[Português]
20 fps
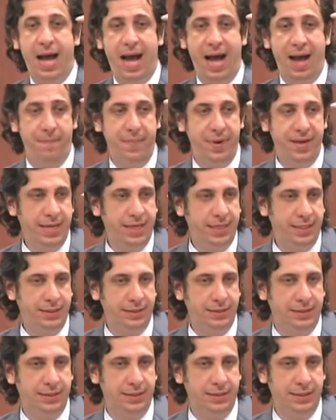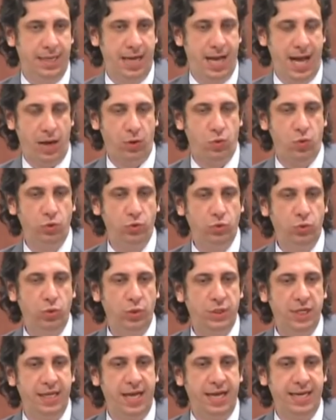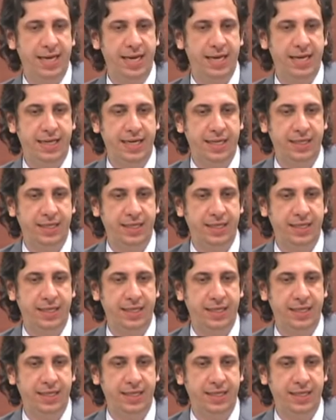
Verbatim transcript: abrange a conduta daquele